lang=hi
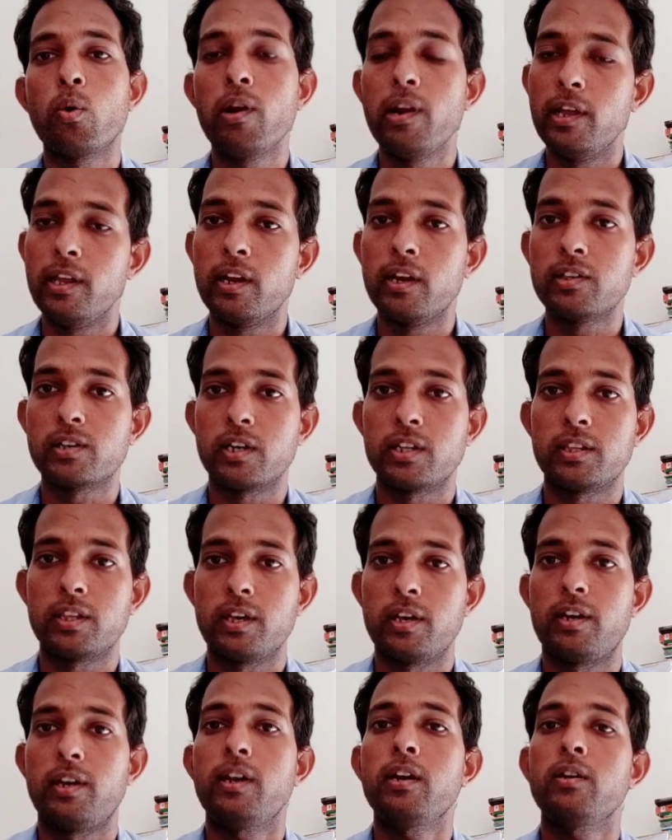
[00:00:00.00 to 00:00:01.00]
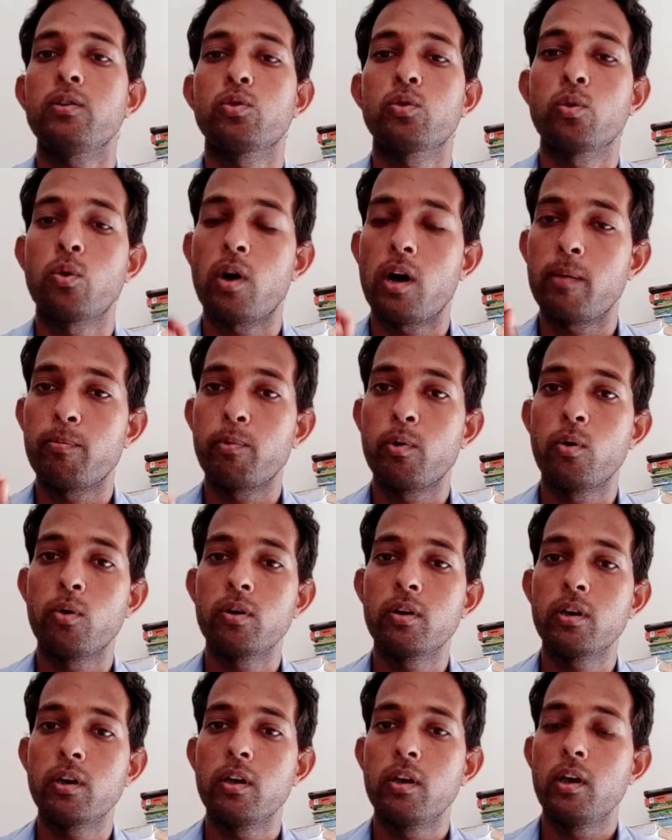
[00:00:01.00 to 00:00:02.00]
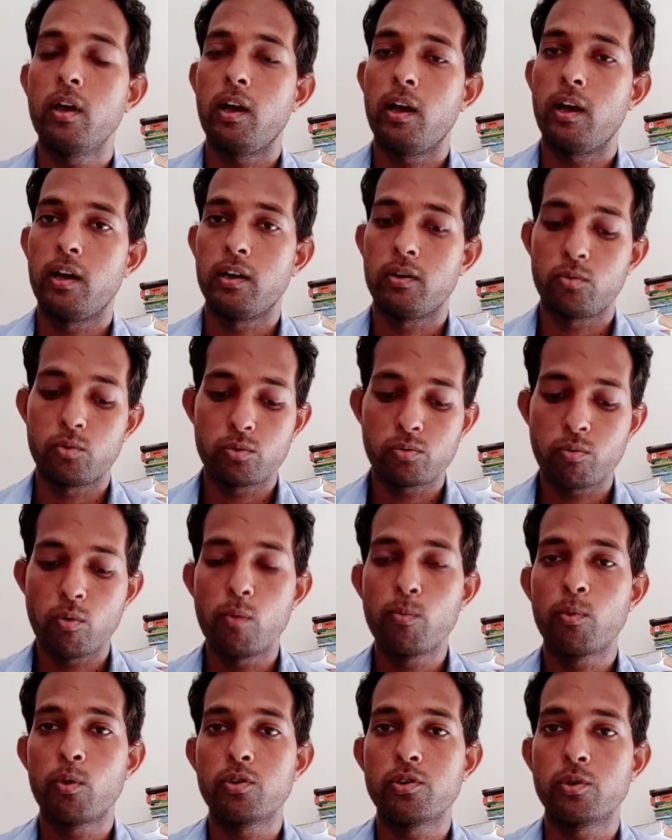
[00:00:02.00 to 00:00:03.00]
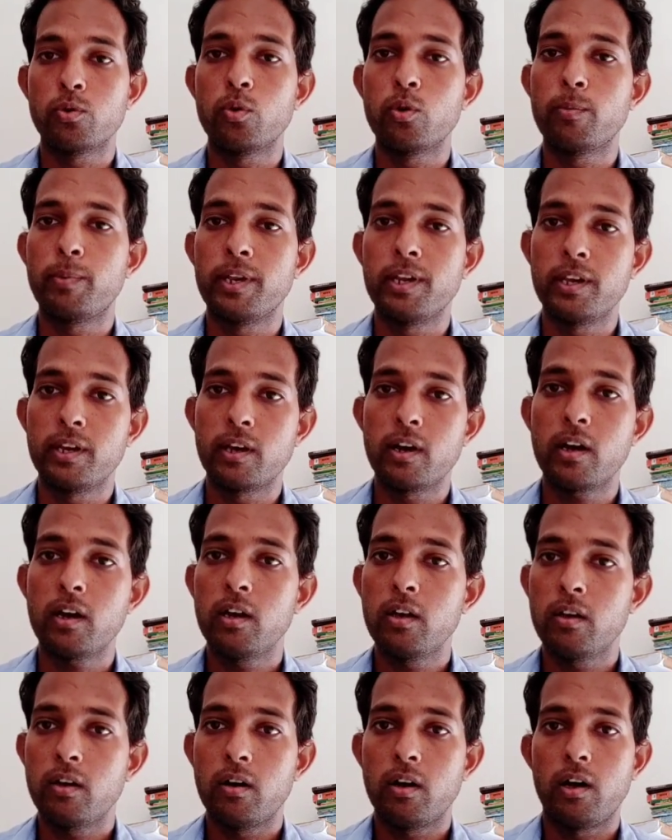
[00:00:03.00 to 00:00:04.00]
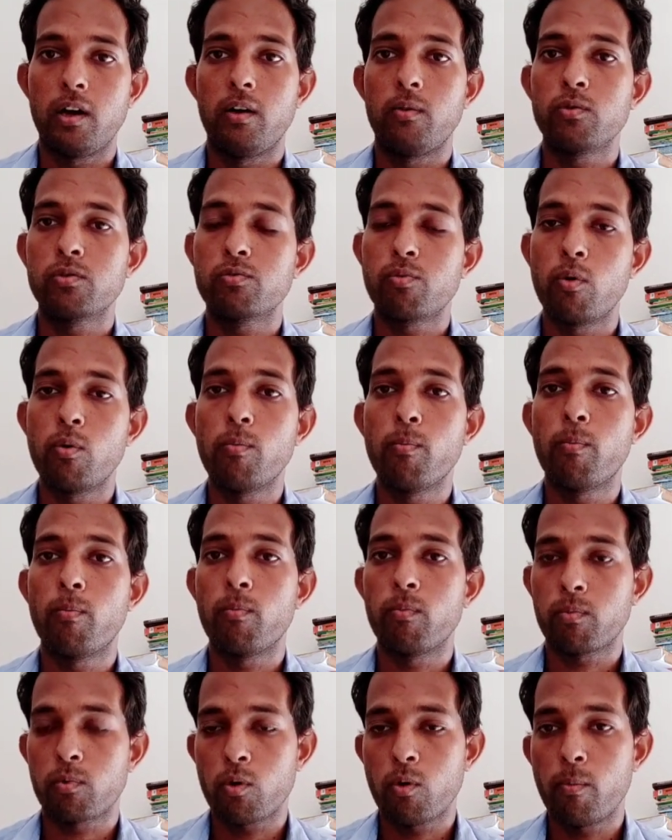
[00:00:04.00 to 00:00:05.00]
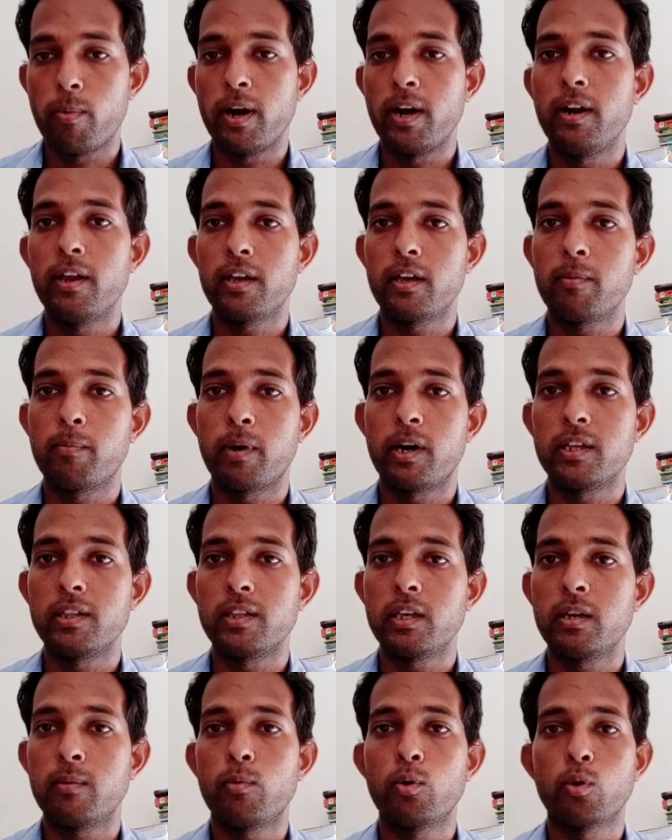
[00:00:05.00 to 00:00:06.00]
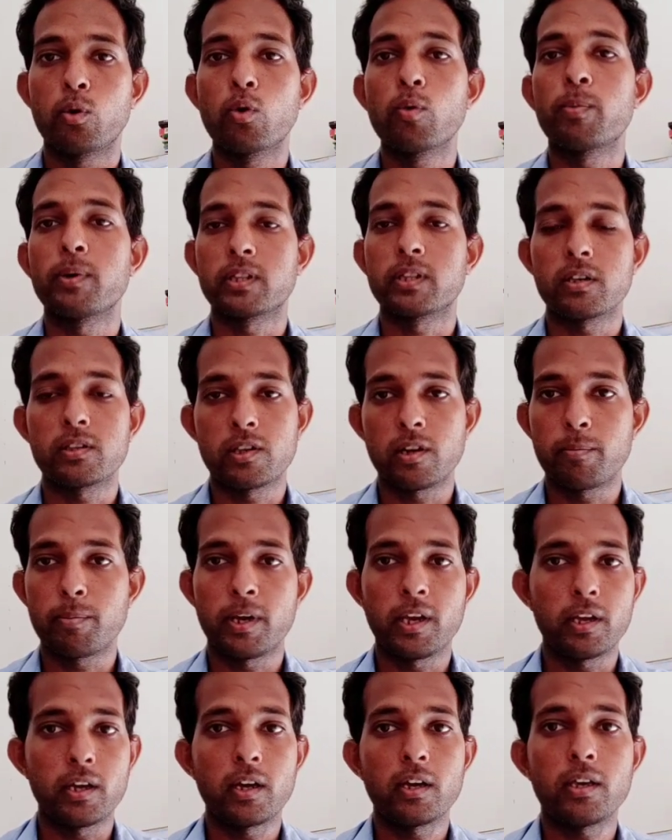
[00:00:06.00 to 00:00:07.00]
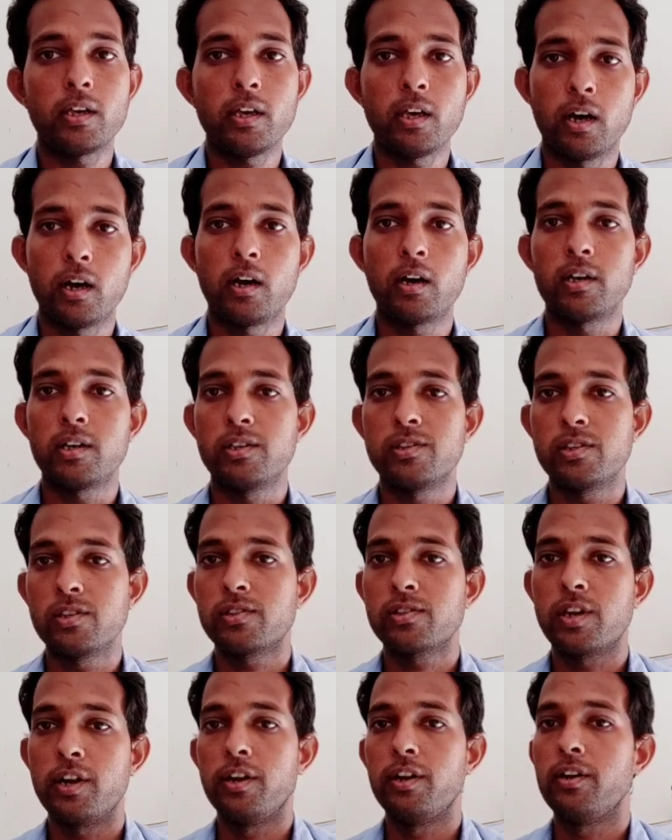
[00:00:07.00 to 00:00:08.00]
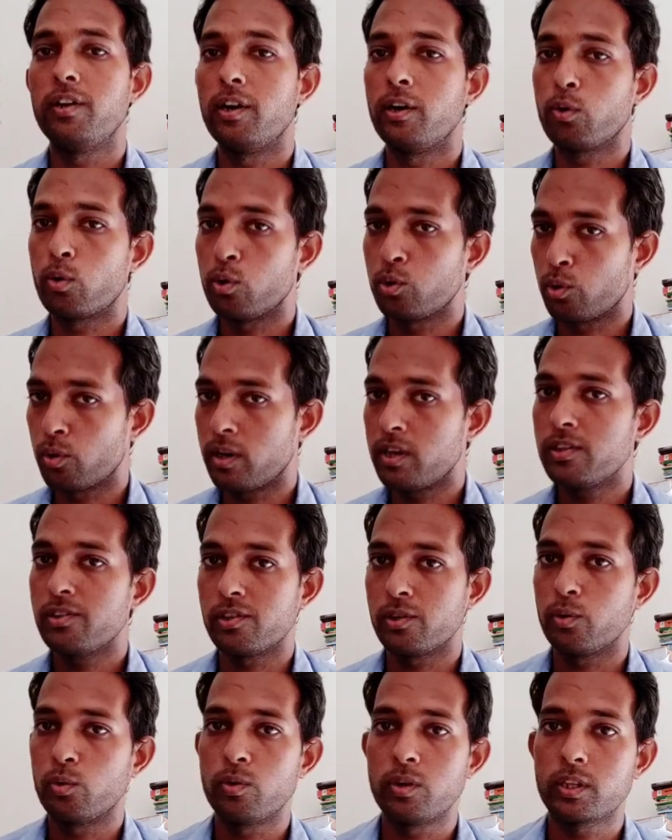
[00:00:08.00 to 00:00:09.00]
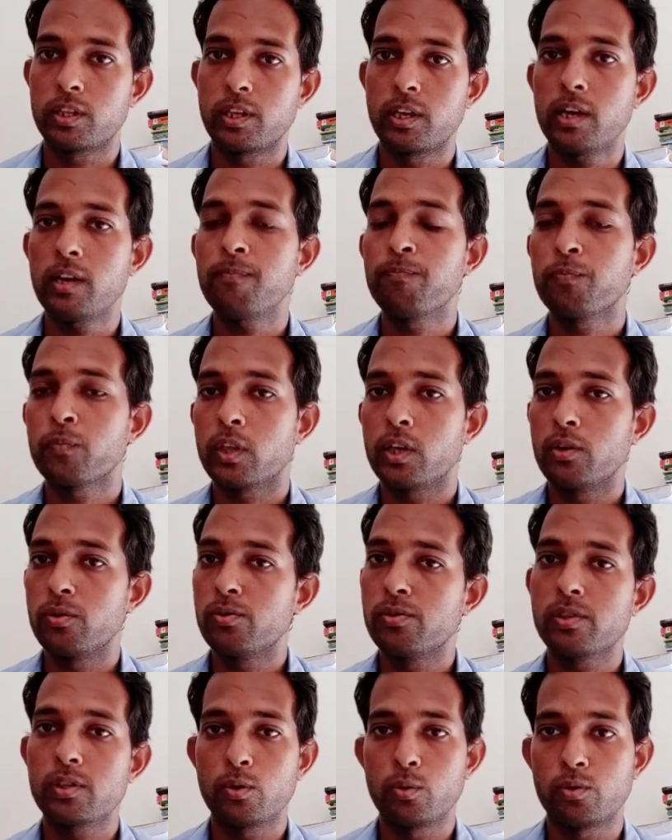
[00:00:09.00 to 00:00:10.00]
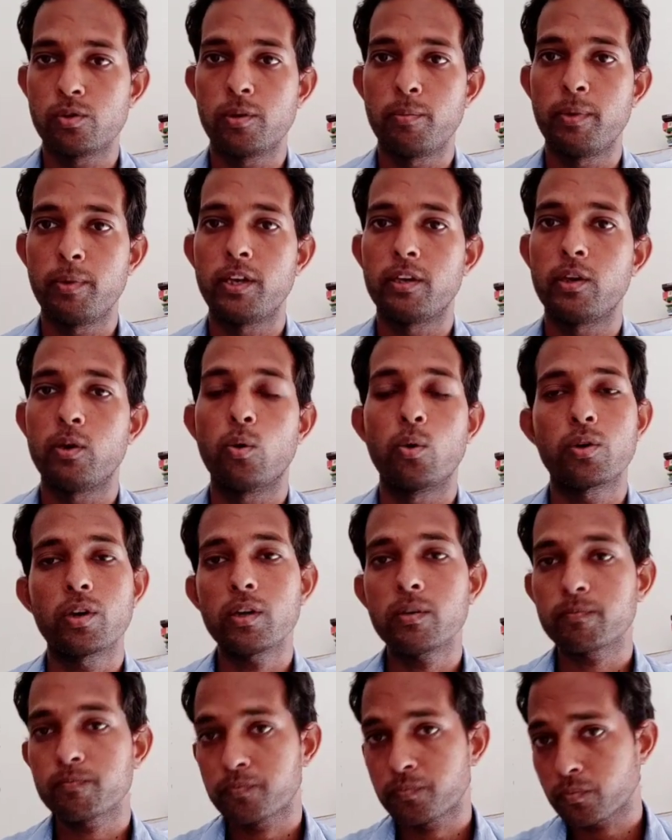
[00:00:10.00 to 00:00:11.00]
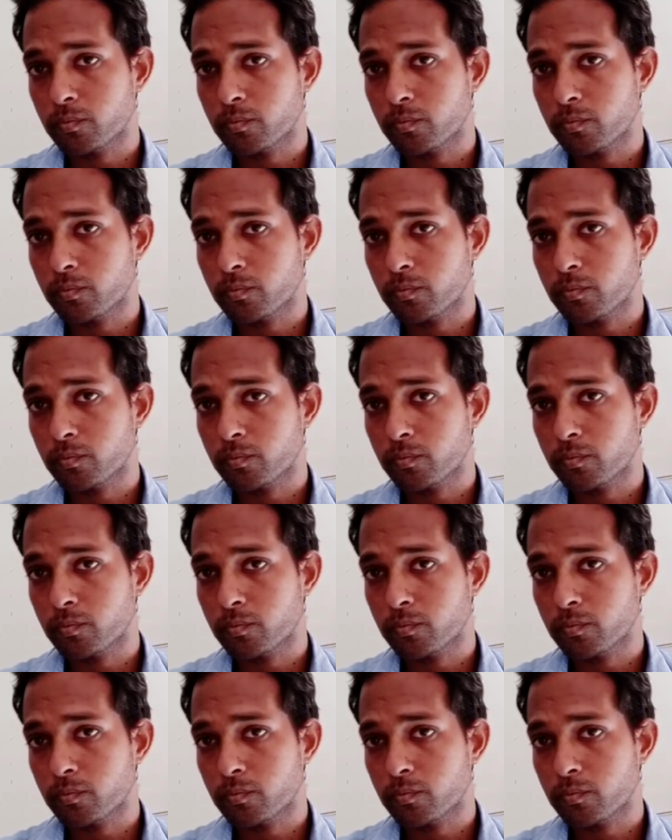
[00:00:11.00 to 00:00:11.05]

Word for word: को लेना चाहते हैं राइट तो आप लोग उस फॉर्म को ज़रूर भरिएगा उस फॉर्म को भरने के बाद ही हम लोगों को पता चल पाएगा कि हाँ इस इस कैंडिडेट को जो है ज़रूरत है इस क्वेश्चन बैंक की ओके